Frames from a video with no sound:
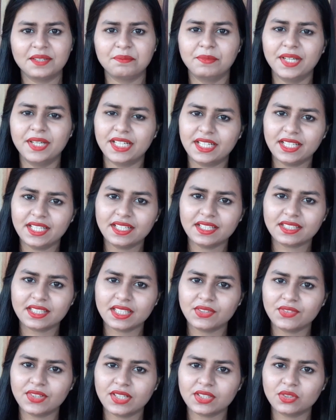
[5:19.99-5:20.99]
मिट्टी के
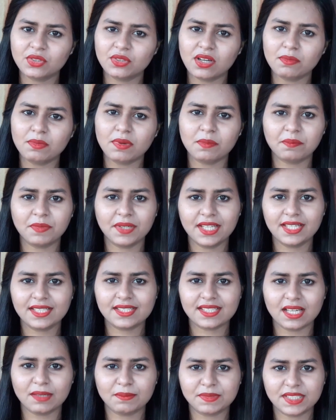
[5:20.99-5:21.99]
तवा को आप अपने
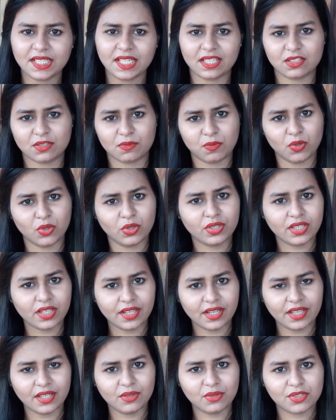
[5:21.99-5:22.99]
हिसाब से एक्सप्लोर
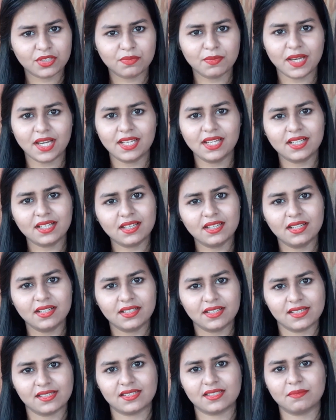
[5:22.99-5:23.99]
करें उसमें अलग अलग
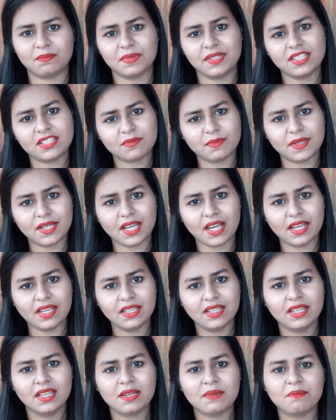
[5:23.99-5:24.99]
रेसिपीज़ बनाएं
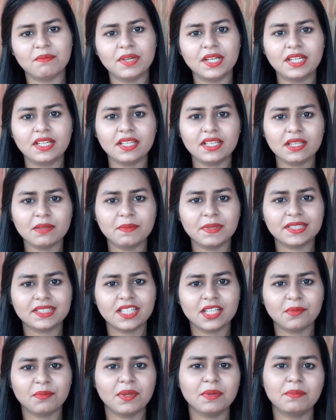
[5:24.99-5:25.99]
मिट्टी के
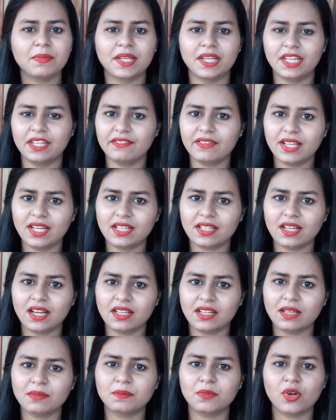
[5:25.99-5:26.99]
बर्तन में बनने वाला
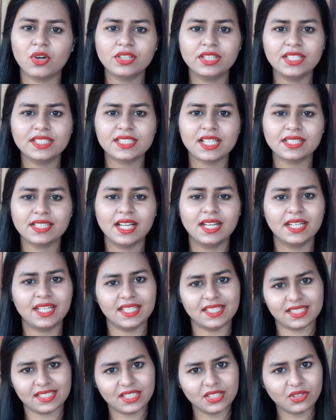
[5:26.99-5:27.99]
खाना बहुत ही ज़्यादा
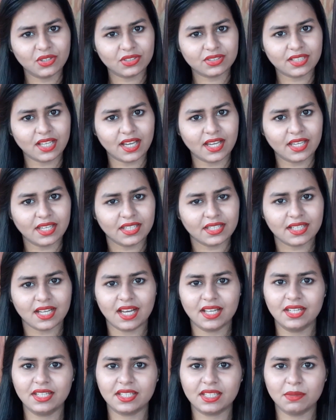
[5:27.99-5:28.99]
टेस्टी होता है
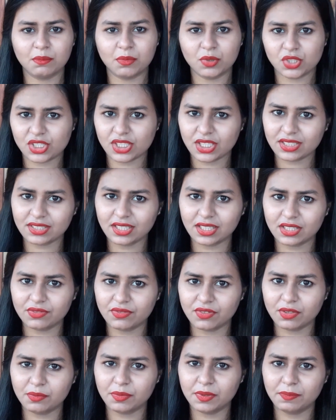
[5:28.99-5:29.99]
खाने के पोषक
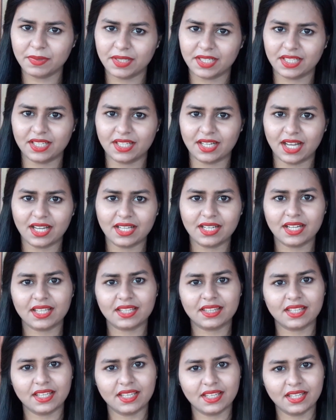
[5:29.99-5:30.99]
तत्व भी बरकरार
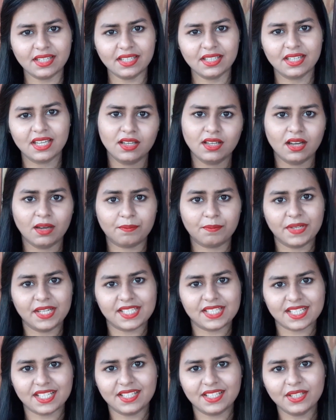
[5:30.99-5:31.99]
रहते हैं
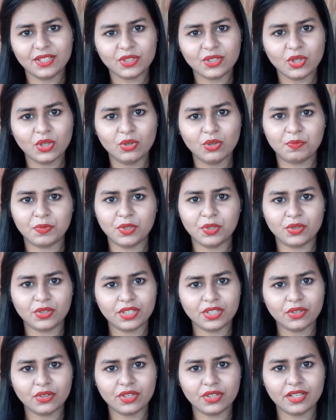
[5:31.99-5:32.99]
अपने शरीर को
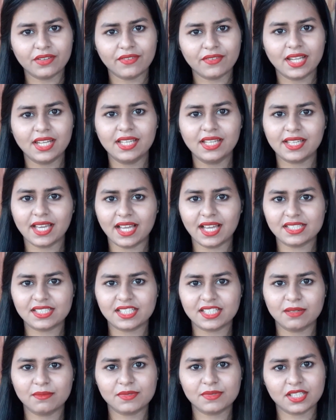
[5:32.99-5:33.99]
उपयोगी होने वाले
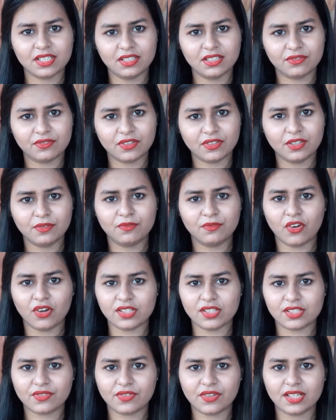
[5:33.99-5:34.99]
कैल्शियम सल्फर
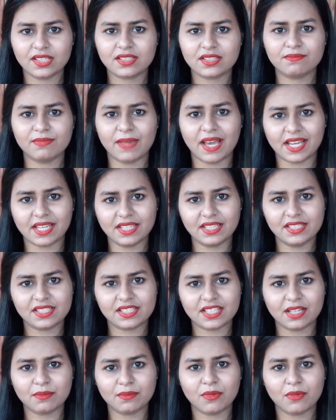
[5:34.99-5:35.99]
फॉस्फरस
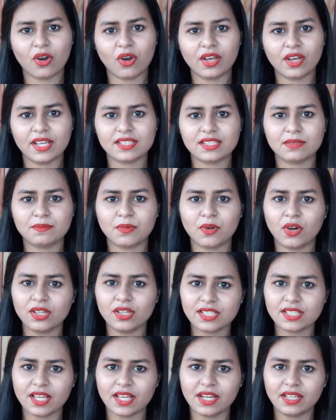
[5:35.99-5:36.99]
मैग्नीशियम और ऐसे
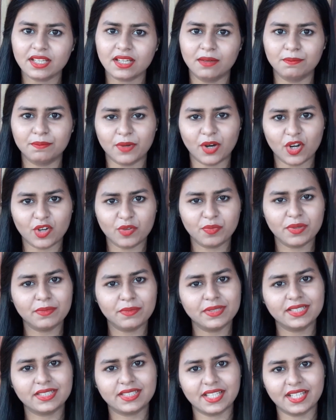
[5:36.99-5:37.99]
बहुत सारे कंपाउंड भी
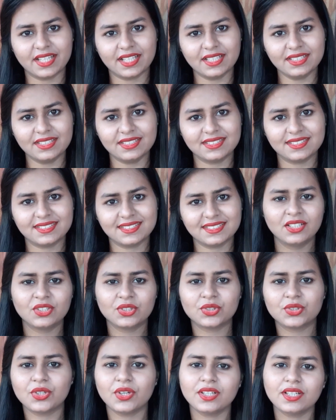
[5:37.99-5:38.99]
मिलते हैं
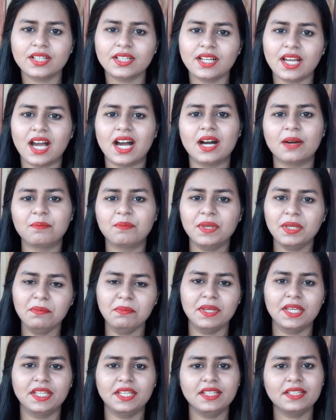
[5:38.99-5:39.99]
तो अगर आप भी
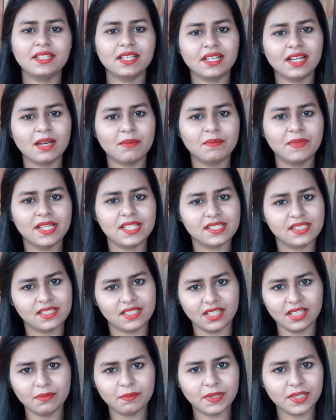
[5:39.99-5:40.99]
मेरी तरह अपने
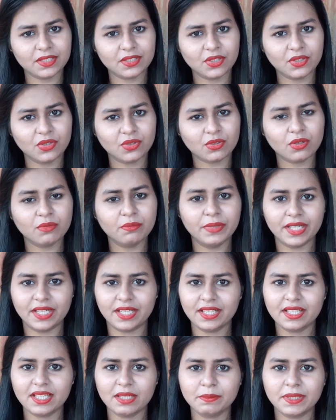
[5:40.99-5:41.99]
स्टील बर्तनों को
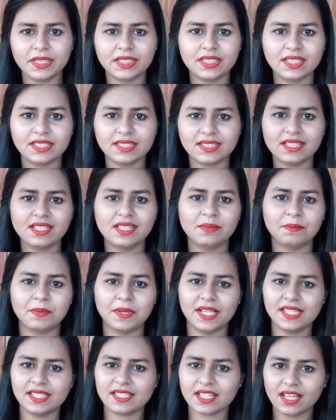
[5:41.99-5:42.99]
मिट्टी के बर्तन से
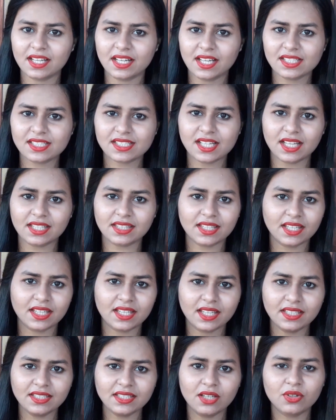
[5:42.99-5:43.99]
रिप्लेस करना चाहते
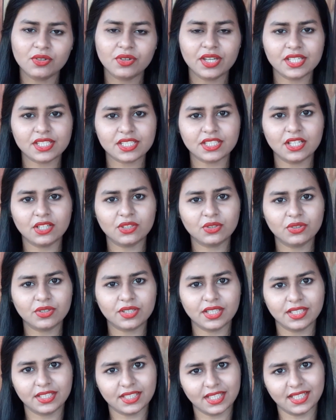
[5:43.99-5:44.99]
हैं या ओकेशनल
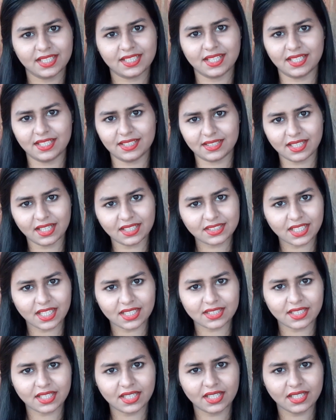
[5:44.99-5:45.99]
कुकिंग के लिए ख़रीदना
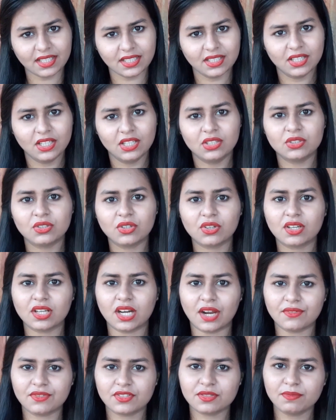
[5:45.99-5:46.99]
चाहते हैं तो
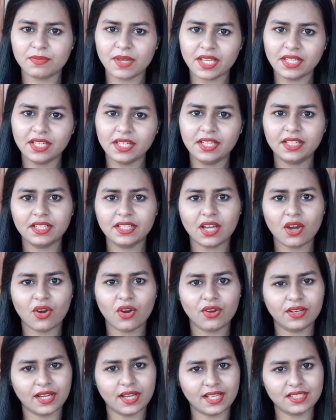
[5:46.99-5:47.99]
क्राफ्ट्समैन इंडिया
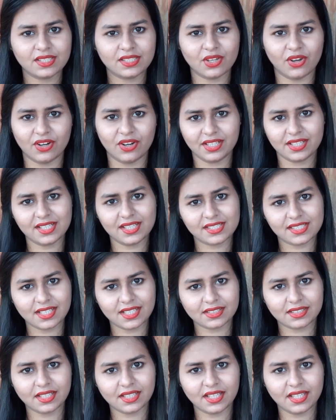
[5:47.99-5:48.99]
ऑनलाइन से ऑर्डर कर
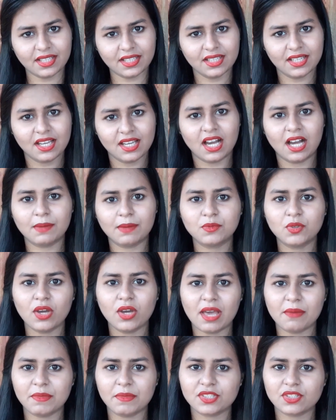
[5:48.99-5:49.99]
सकते हैं आपको
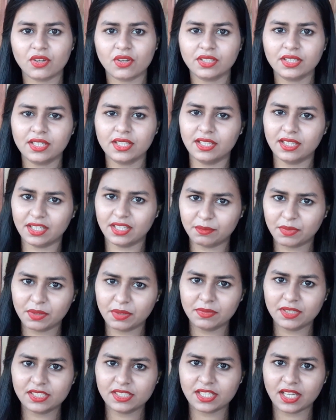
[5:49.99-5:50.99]
अमेजोन की लिंक भी
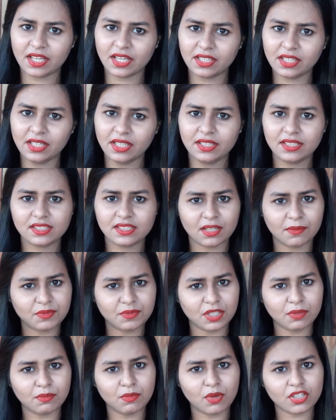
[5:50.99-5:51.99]
मिल जाएगी
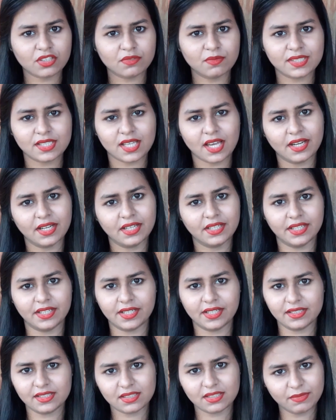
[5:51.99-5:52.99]
डिस्क्रिप्शन बॉक्स में सारी
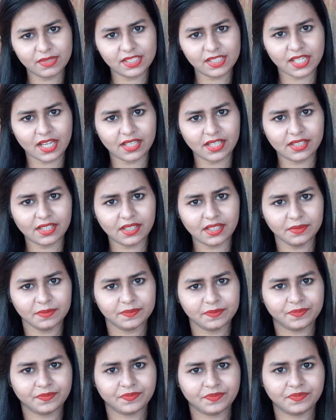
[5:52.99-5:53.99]
डिटेल्स मिल जाएंगे
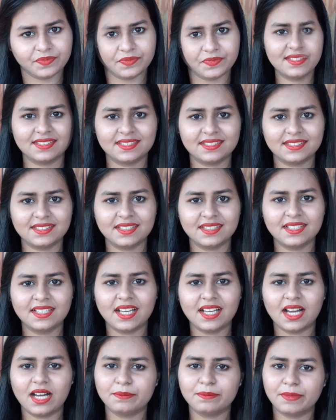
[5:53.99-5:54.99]

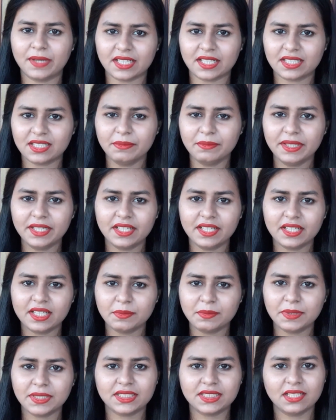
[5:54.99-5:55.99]
आप बाकी मिट्टी के
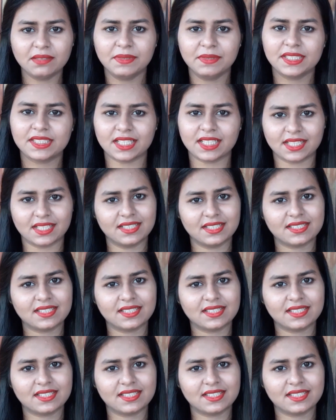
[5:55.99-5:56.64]
बर्तन भी चेक कर